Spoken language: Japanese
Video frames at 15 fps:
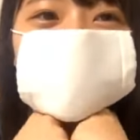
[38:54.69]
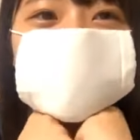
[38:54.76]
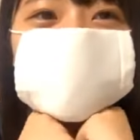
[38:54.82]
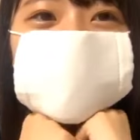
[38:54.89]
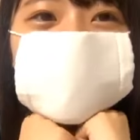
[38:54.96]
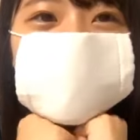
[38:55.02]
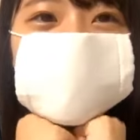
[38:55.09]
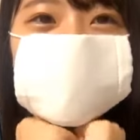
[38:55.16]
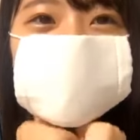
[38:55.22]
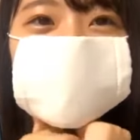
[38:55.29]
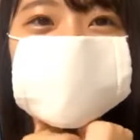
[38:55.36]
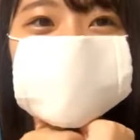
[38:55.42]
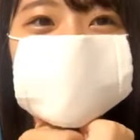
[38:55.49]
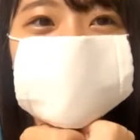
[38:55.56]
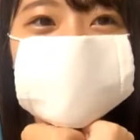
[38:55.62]
う元
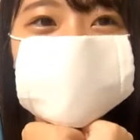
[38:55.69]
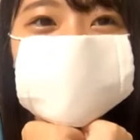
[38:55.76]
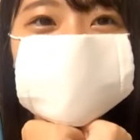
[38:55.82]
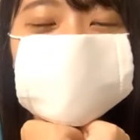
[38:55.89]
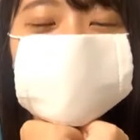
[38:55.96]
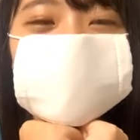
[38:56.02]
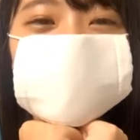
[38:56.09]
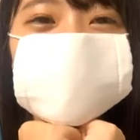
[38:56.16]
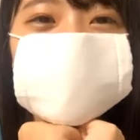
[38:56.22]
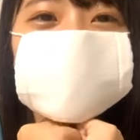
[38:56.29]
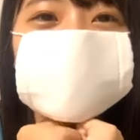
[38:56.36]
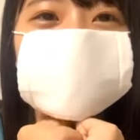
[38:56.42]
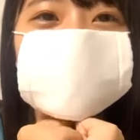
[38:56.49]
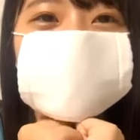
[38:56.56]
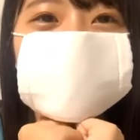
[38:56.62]
STU ファン、ま、
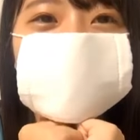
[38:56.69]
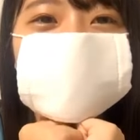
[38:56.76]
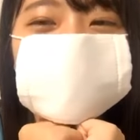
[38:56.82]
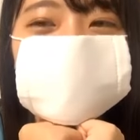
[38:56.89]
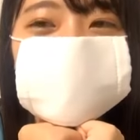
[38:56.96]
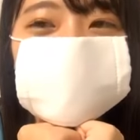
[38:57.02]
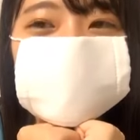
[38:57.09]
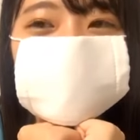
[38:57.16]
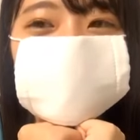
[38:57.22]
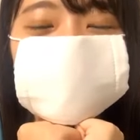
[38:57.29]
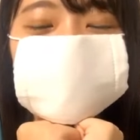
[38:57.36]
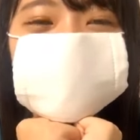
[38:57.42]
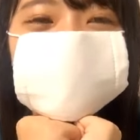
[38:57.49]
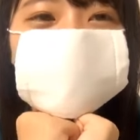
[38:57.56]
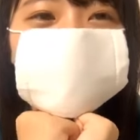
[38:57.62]
元と現
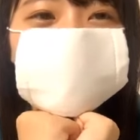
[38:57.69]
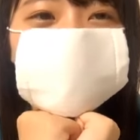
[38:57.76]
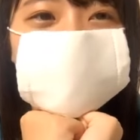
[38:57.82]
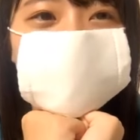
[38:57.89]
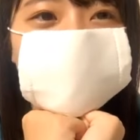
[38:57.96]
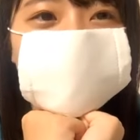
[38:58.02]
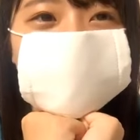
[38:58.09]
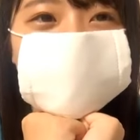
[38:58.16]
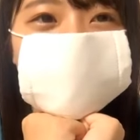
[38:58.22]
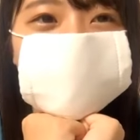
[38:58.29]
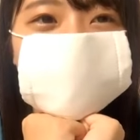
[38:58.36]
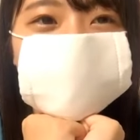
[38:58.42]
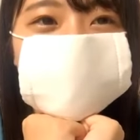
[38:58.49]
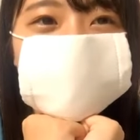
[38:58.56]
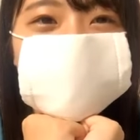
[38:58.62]
STU ファン
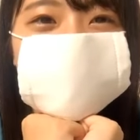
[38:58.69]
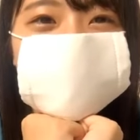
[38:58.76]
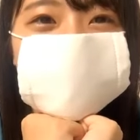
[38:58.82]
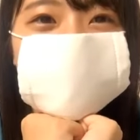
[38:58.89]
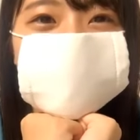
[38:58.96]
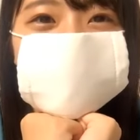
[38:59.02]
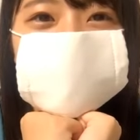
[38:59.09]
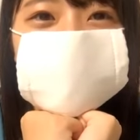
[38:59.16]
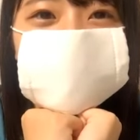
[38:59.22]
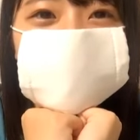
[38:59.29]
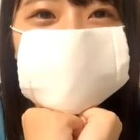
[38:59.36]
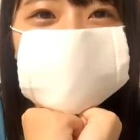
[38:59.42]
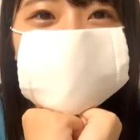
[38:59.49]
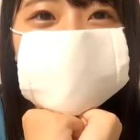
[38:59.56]
の集いみたいな